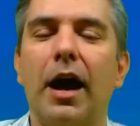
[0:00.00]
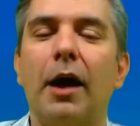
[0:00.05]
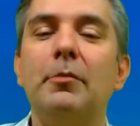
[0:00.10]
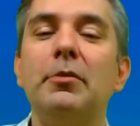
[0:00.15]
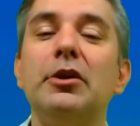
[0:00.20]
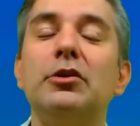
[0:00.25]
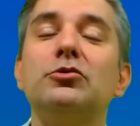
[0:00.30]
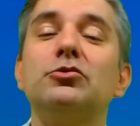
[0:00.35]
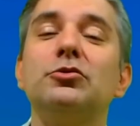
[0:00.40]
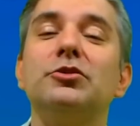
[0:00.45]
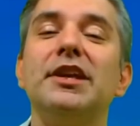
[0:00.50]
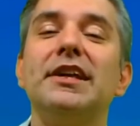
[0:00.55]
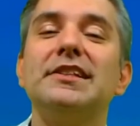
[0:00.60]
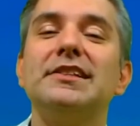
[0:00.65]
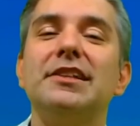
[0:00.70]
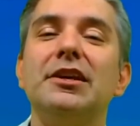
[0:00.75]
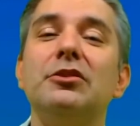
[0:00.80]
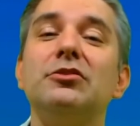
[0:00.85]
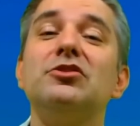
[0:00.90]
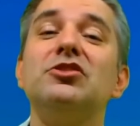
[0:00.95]
Amigos, o
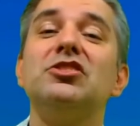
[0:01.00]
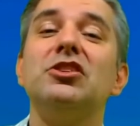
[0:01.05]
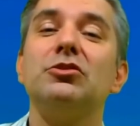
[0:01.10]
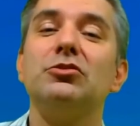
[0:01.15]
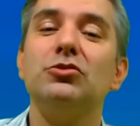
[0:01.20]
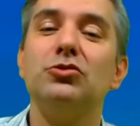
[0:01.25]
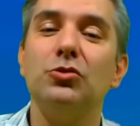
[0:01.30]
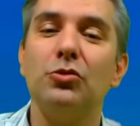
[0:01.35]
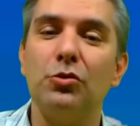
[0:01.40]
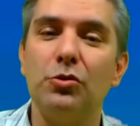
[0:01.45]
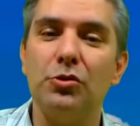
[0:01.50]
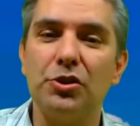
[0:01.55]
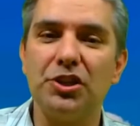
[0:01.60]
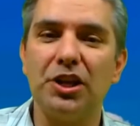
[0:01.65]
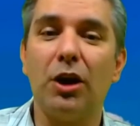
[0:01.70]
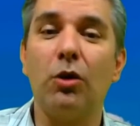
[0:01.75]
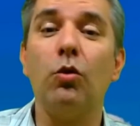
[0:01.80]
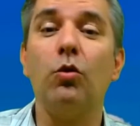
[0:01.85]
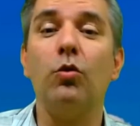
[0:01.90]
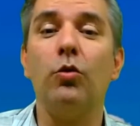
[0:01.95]
terceiro destino de
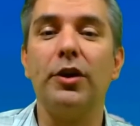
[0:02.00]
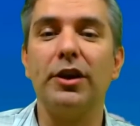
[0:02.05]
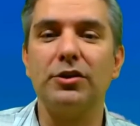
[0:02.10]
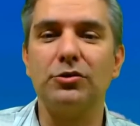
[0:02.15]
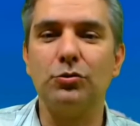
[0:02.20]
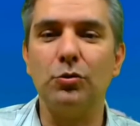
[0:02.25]
hoje é Congonhas